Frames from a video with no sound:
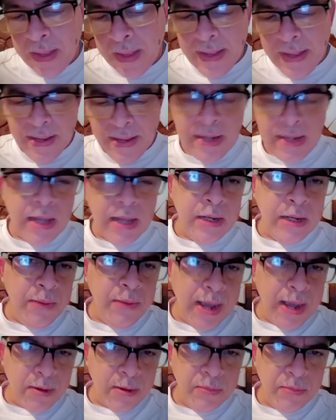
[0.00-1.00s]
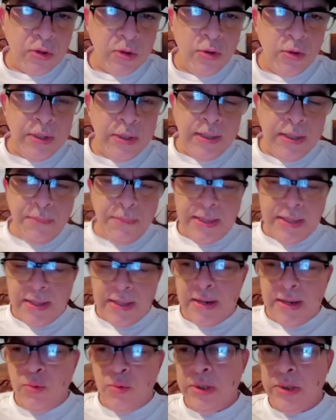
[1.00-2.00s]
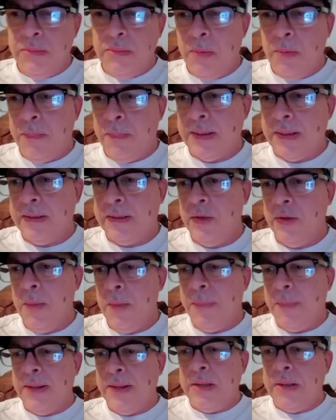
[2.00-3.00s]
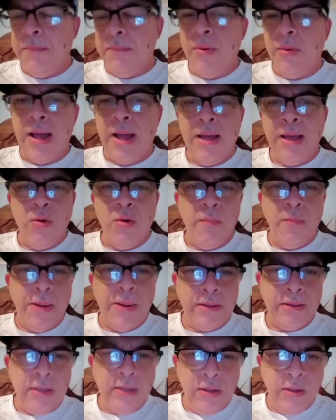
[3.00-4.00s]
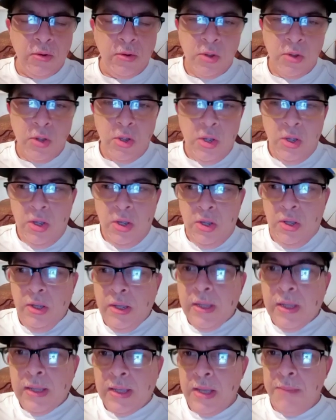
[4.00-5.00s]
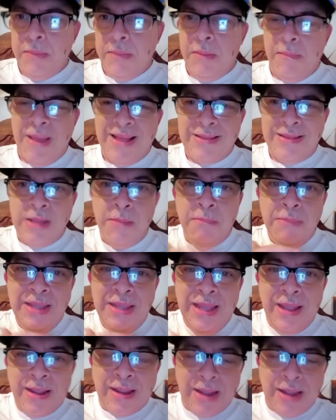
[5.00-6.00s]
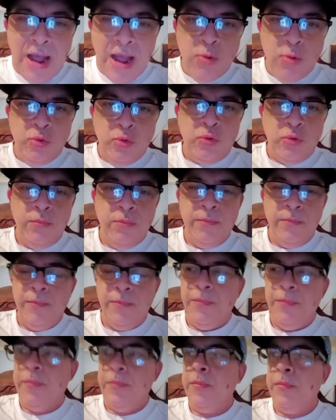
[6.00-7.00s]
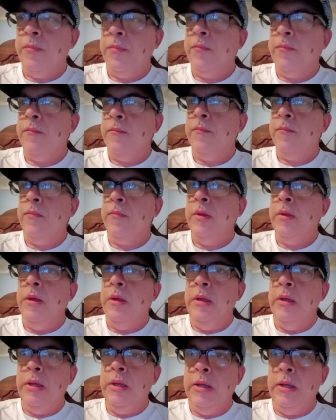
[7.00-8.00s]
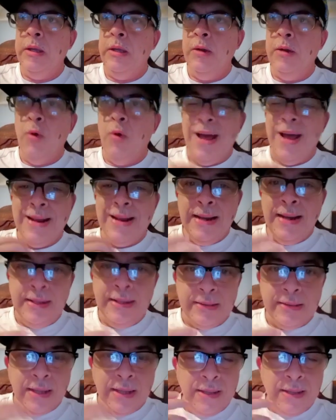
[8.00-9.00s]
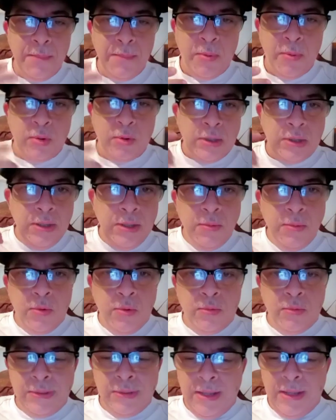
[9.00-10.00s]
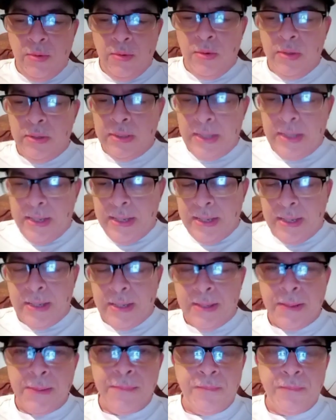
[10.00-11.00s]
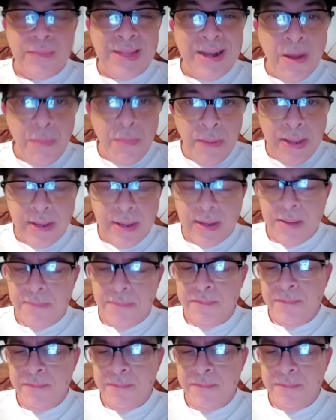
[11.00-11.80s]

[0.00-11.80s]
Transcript: En la NBA, como se lo dije, mañana último partido de pretemporada, un partido que me mandan mis scouts y los analistas deportivos de, Las Vegas.